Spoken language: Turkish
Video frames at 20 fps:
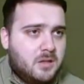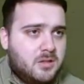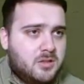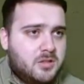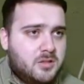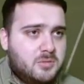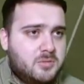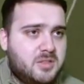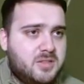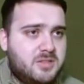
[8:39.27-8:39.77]

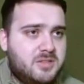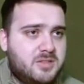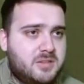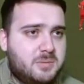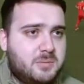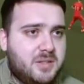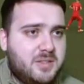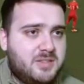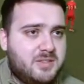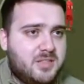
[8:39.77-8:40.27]
Şimdi
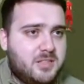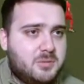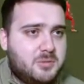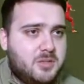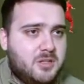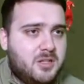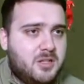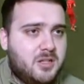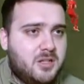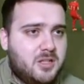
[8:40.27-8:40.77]
hızlı
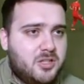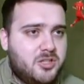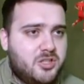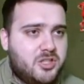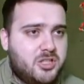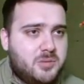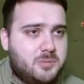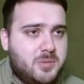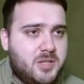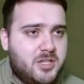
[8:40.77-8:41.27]
paslaşmalarla
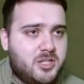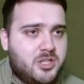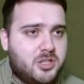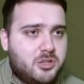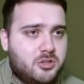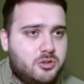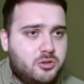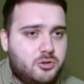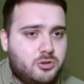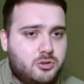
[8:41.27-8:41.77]
çıkmaya
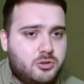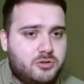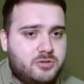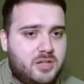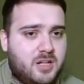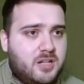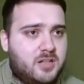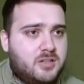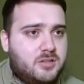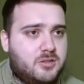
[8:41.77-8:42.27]
çalışıyoruz.
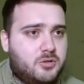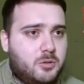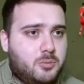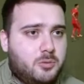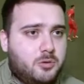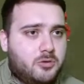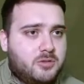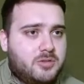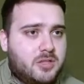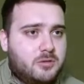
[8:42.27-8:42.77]
Aldık
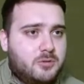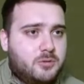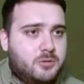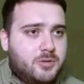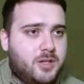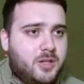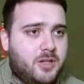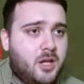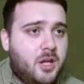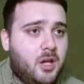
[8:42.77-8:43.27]
topu Ozan
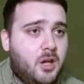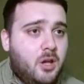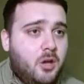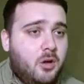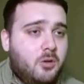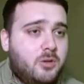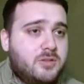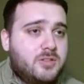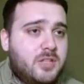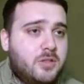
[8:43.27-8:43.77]
Tufan.
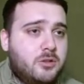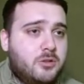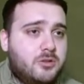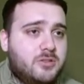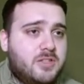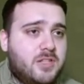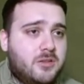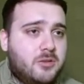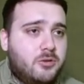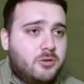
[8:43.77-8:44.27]
Ozan
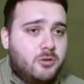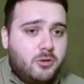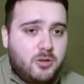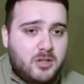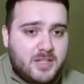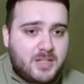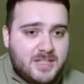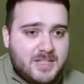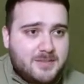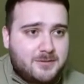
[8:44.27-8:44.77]
Ozan
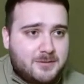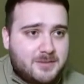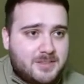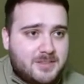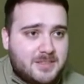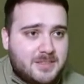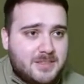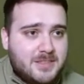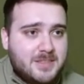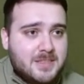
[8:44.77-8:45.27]
haydi
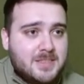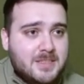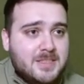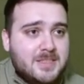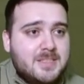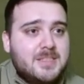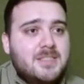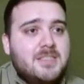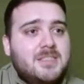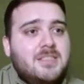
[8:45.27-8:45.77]
Ozan.
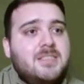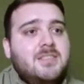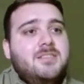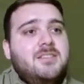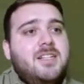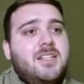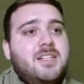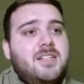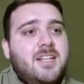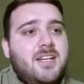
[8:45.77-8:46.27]

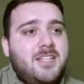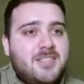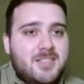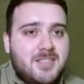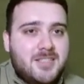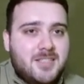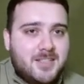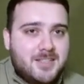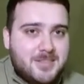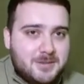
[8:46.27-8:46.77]
Ulan
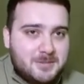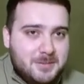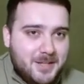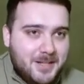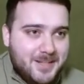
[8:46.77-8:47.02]
heyecanlandım.